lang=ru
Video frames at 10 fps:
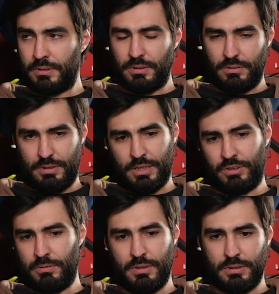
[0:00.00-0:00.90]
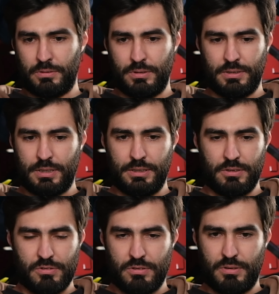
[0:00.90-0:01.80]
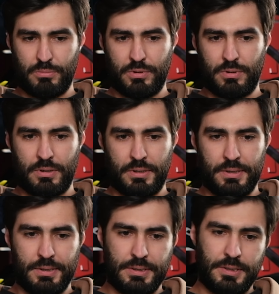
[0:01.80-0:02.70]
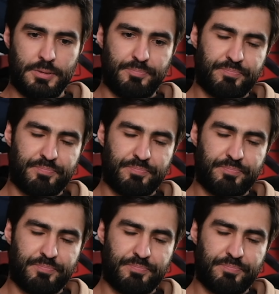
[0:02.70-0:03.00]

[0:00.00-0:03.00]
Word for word: Угу. Также вот, я говорю, лет 11 там было. Угу.